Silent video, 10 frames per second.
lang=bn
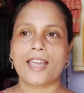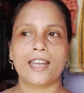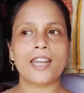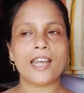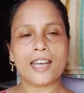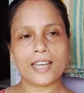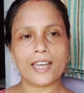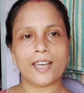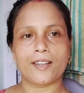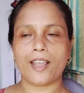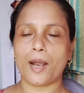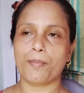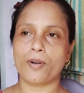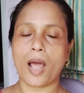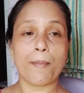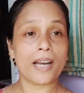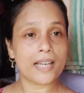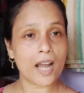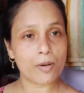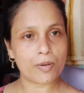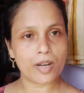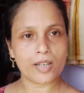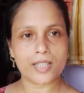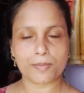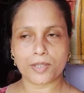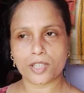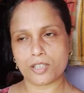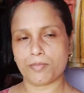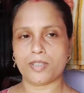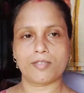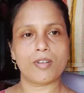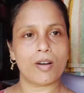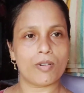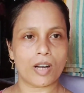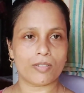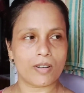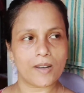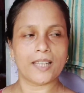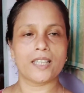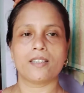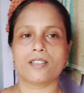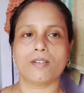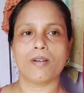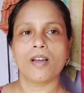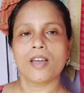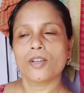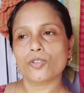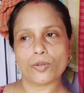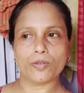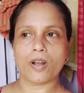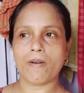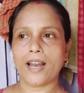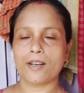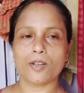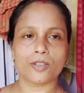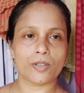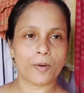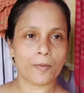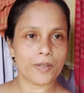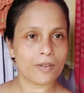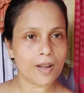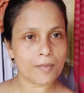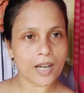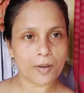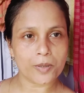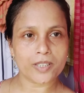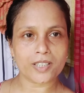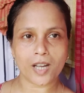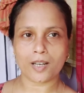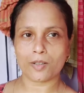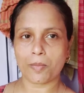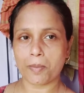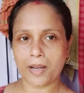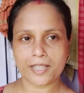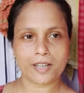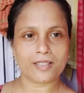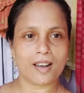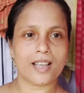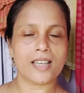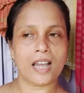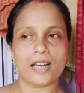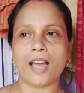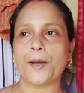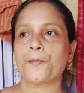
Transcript: এনে রেখে তারপর মানে ঠাকুরের কিসমিস টিসমিস এগুলো কলা টলাও আনতেছিল তো ওইগুলোও আনলো তো এগুলো ঠাকুরের জিনিস আনলে তো আবার মাছটা জানা যায় না